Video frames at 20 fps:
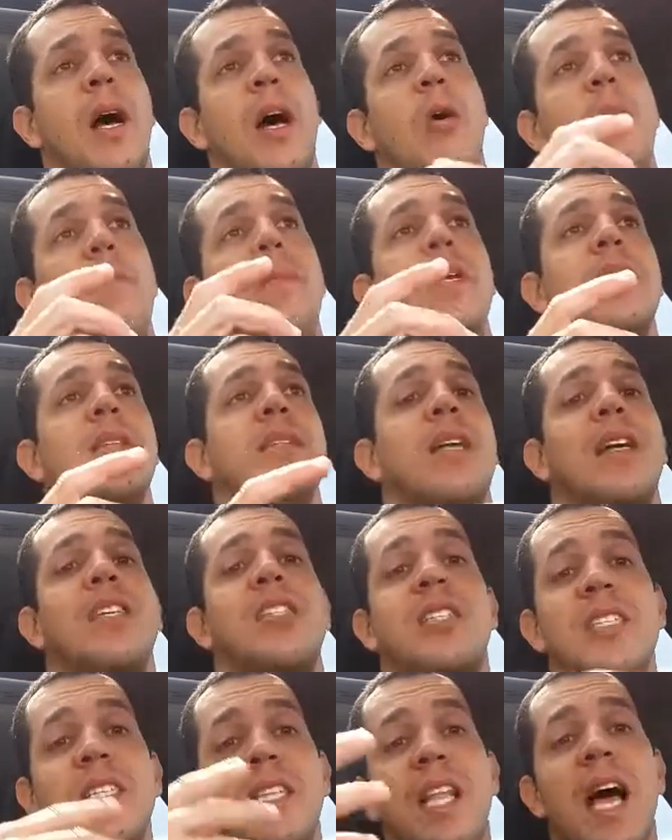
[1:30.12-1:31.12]
aumenta
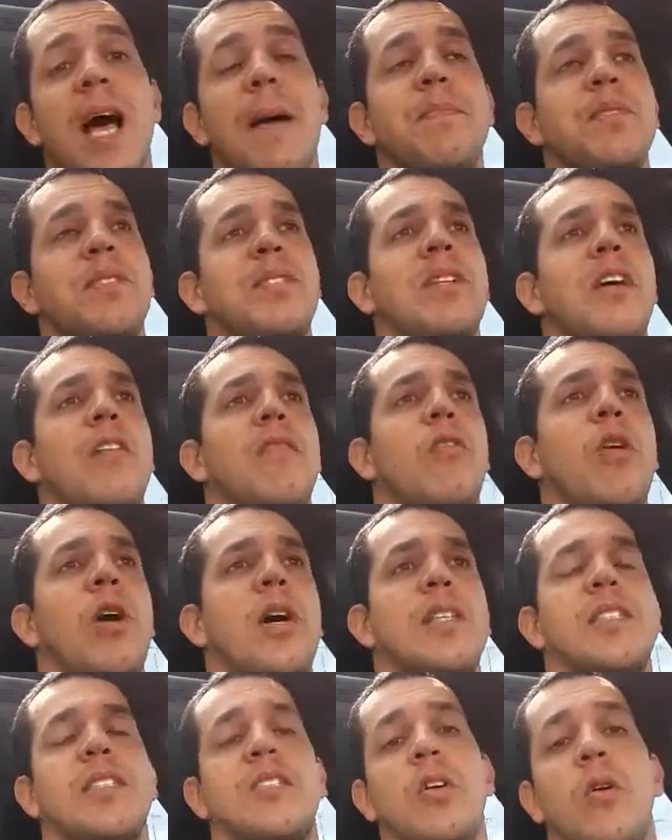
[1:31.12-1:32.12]
as sinapses
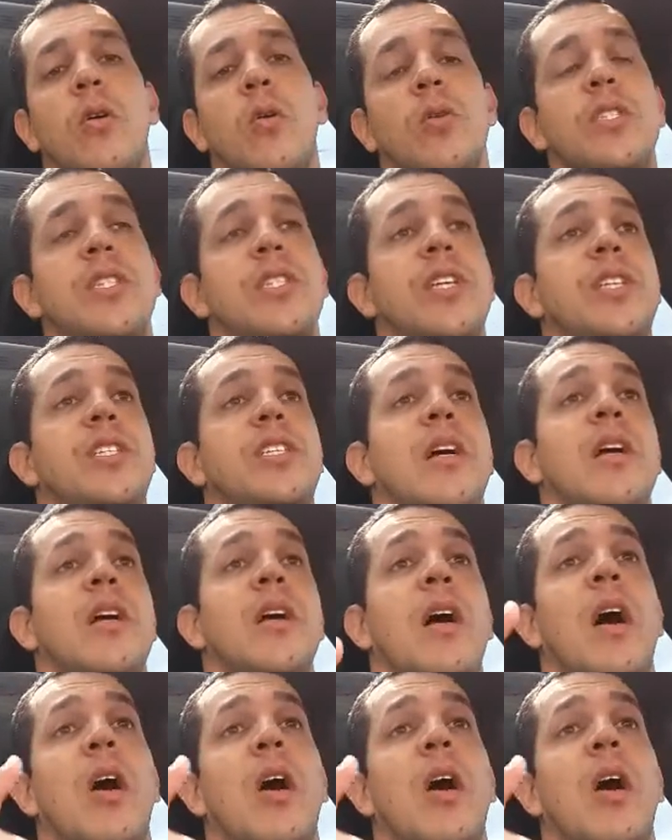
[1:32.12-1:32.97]
nervosas, ou seja,